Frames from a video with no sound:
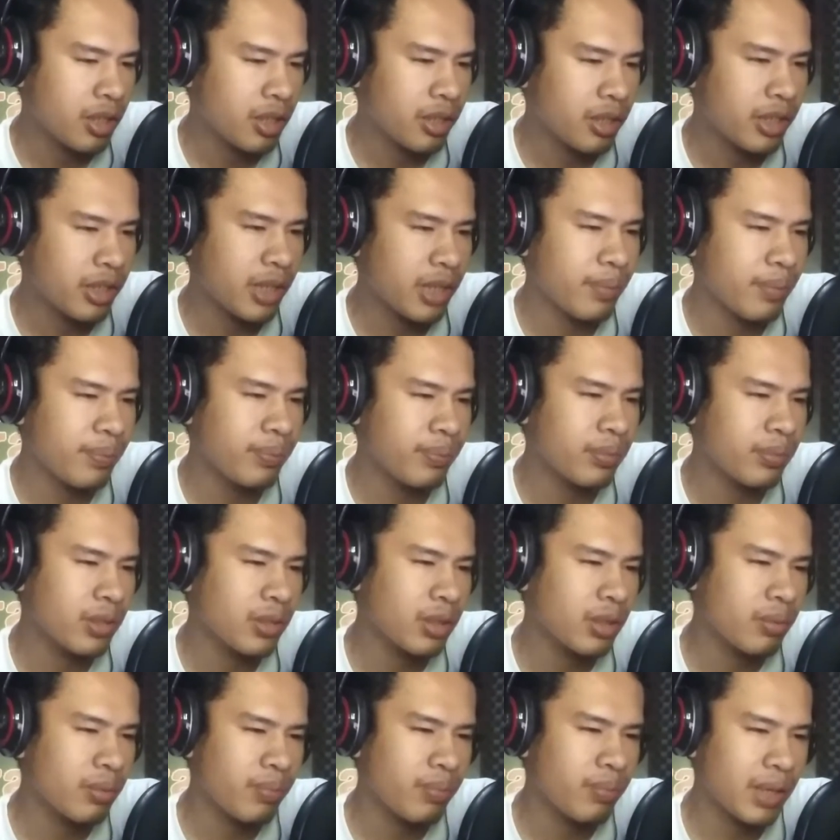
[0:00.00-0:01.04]
eh, 6
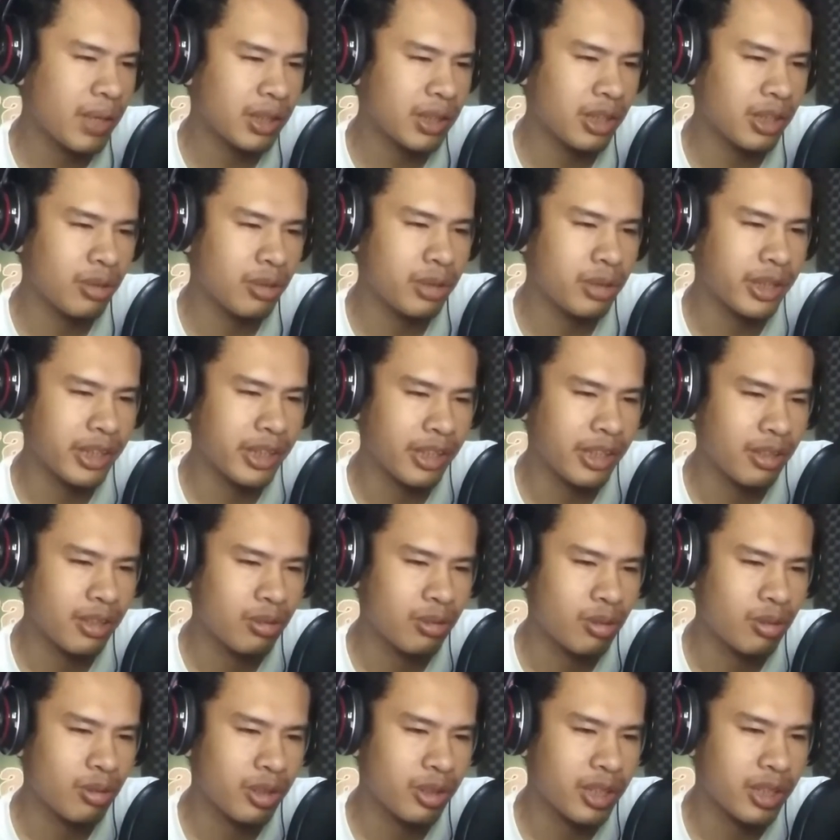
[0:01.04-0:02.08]
fakta unik ya
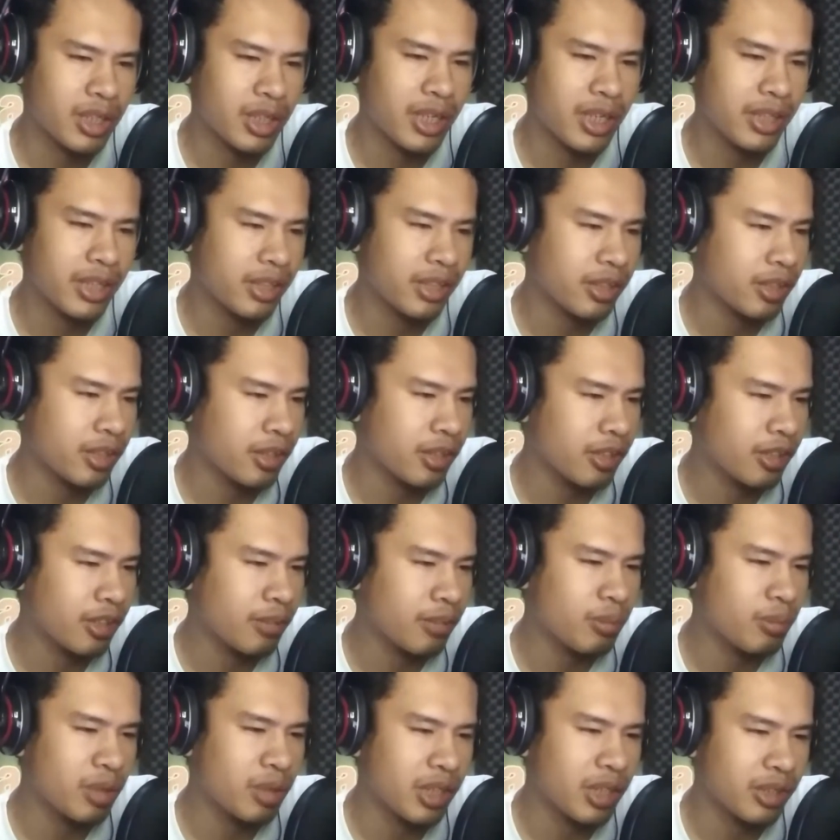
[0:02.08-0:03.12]
uang yang lahir di
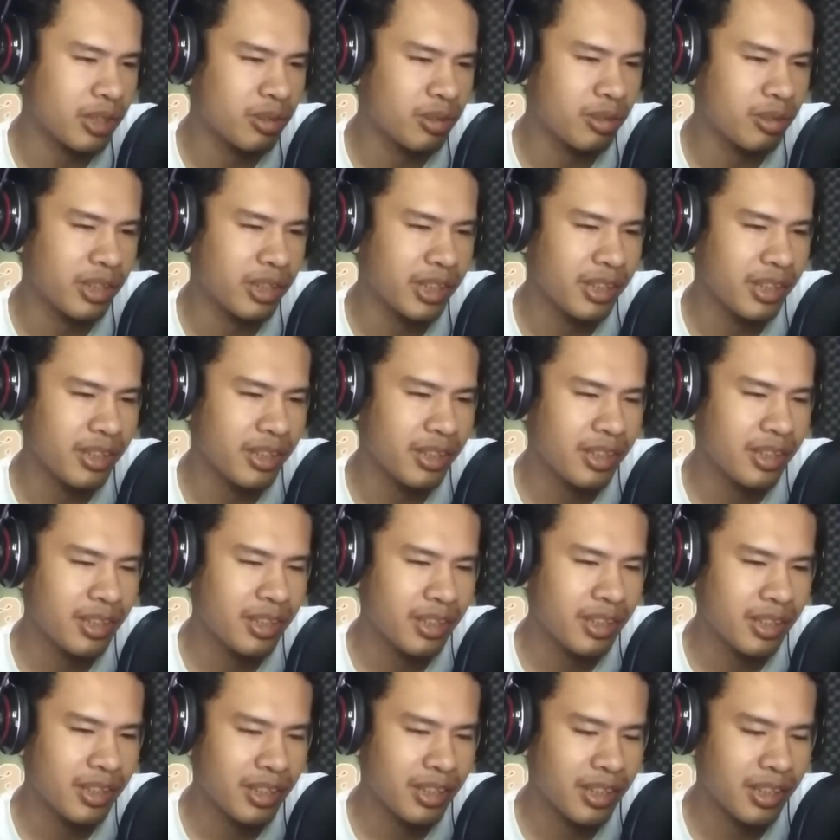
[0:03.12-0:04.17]
bulan Juli
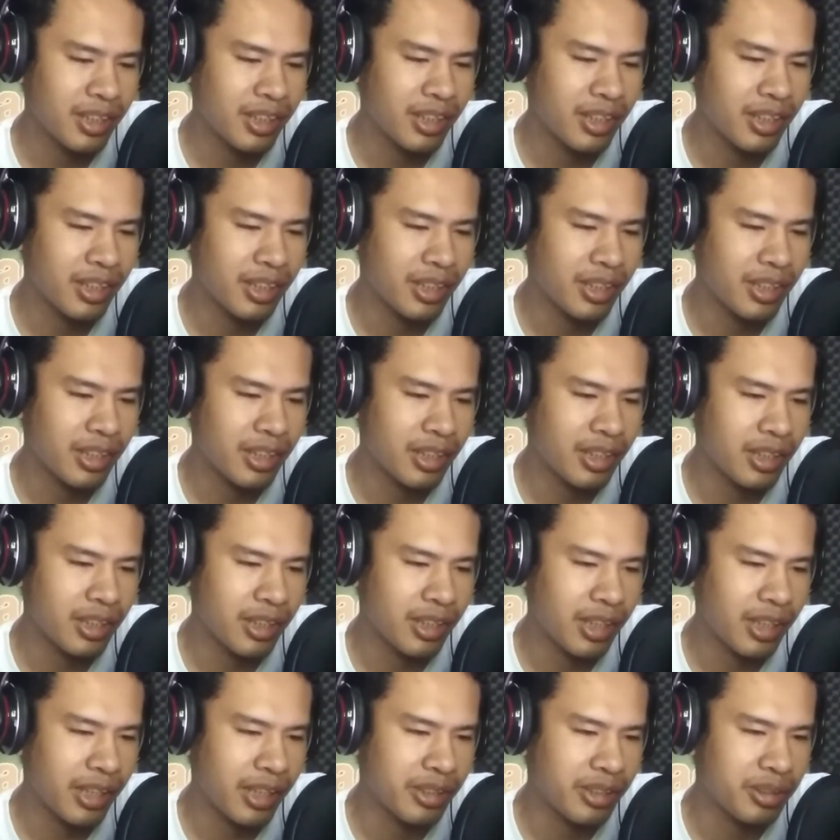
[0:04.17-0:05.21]

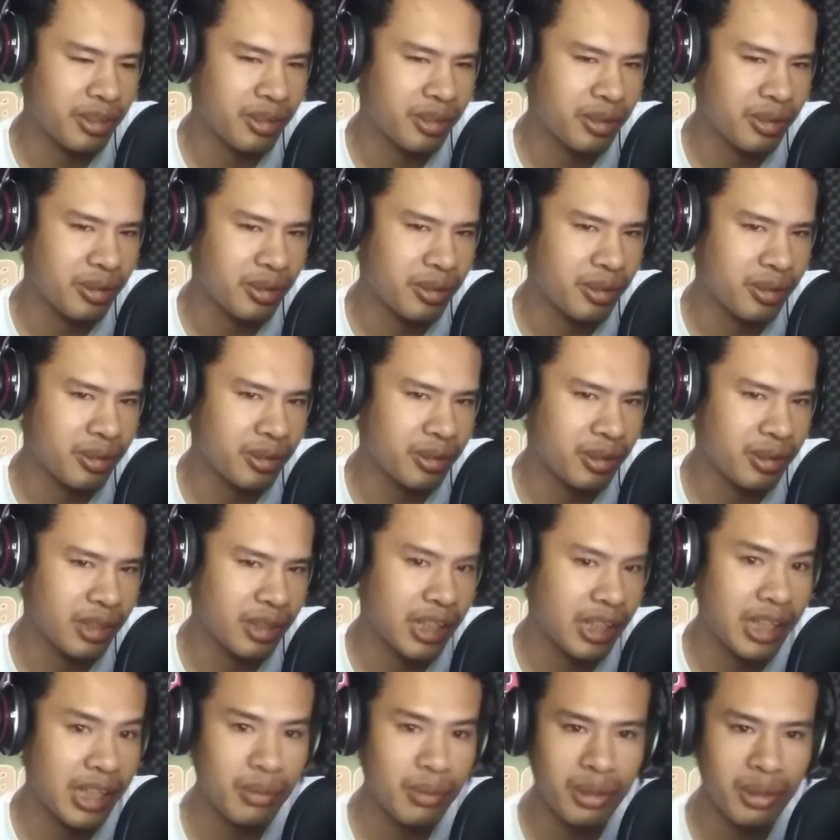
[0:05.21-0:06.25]
uh, ayo yang
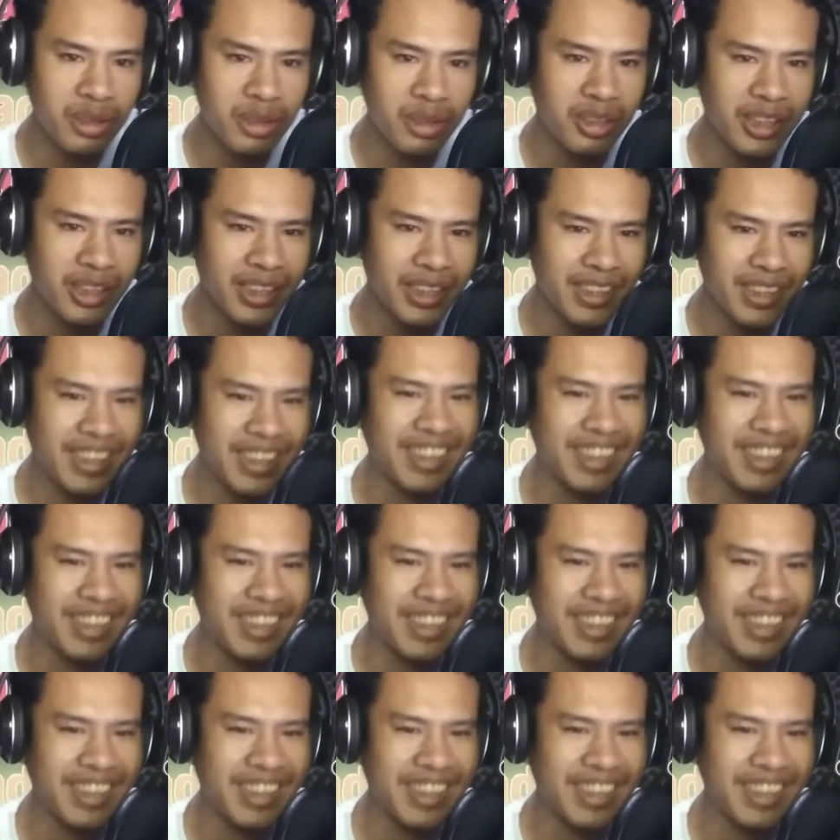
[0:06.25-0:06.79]
lahir bulan Juli